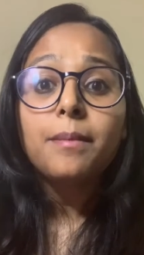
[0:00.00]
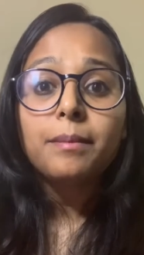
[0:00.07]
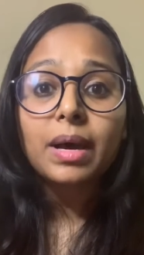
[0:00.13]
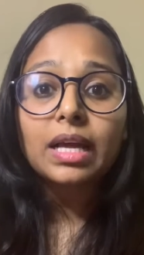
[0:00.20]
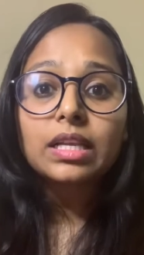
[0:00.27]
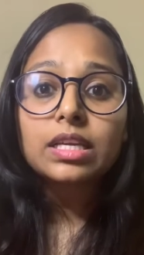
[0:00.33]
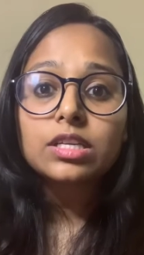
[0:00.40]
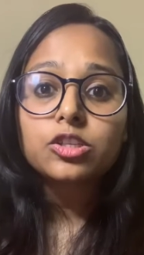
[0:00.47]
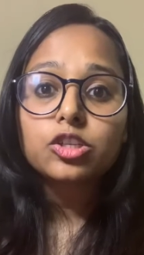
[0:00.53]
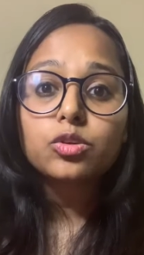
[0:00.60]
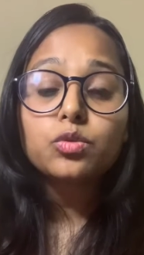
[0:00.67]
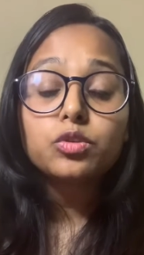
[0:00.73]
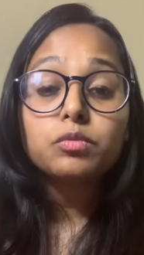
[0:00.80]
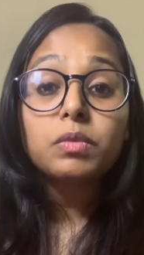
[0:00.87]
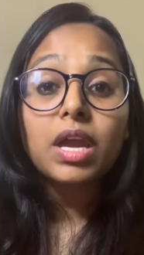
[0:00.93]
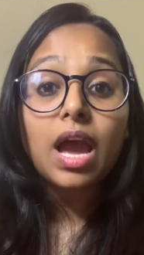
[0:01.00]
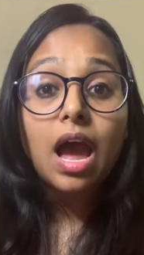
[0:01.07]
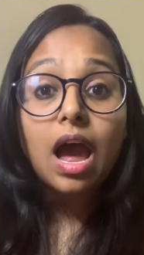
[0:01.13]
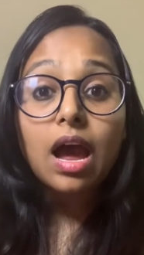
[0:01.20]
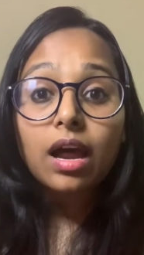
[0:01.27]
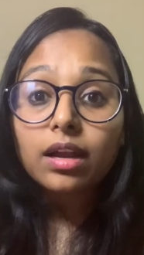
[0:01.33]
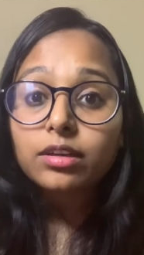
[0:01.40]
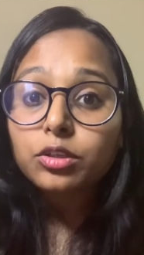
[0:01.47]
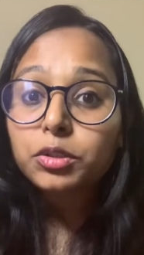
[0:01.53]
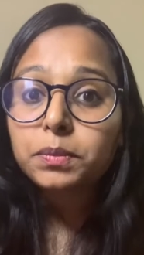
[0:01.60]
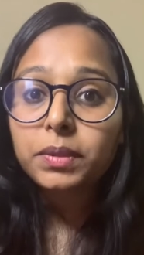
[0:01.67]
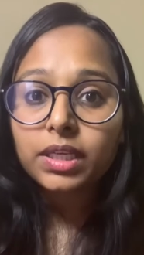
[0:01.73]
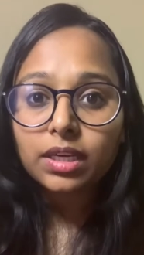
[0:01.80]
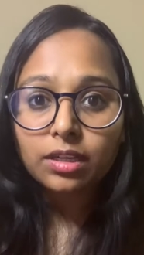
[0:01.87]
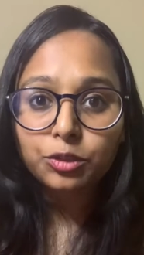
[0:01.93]
मान लीजिए उसमें आठ
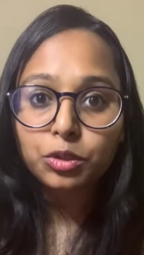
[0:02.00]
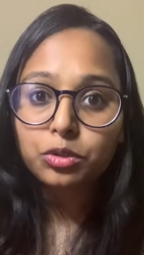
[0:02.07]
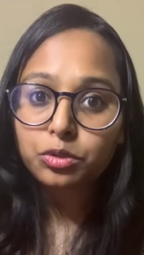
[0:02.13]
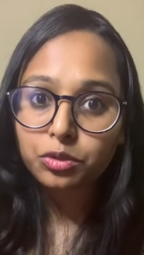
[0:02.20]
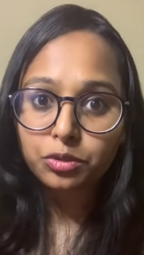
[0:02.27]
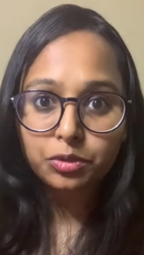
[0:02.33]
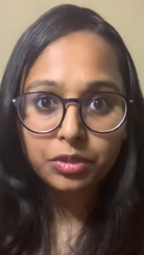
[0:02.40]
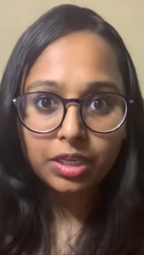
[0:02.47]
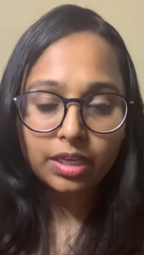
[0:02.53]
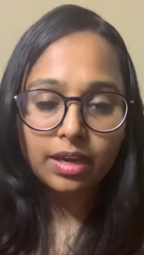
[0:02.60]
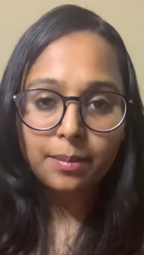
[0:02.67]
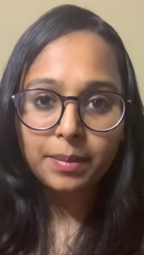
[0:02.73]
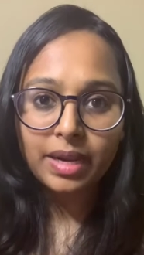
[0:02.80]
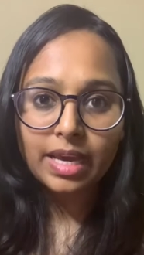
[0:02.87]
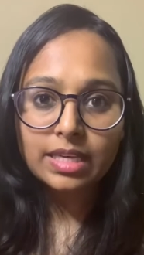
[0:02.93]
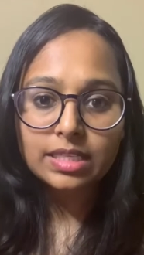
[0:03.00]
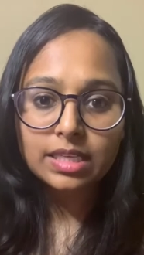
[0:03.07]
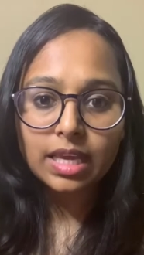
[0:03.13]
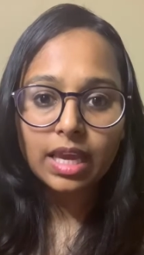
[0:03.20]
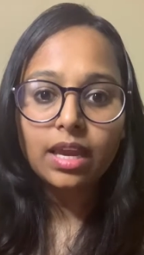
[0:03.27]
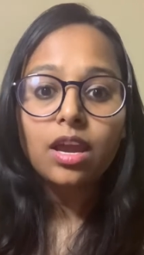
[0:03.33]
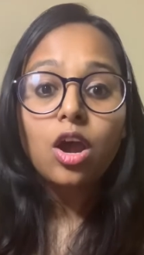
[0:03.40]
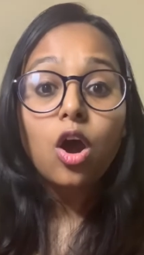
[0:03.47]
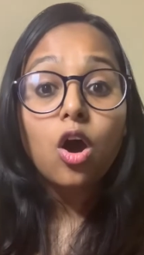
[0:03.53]
रुपए का तो कुरकुरे का प्राइस है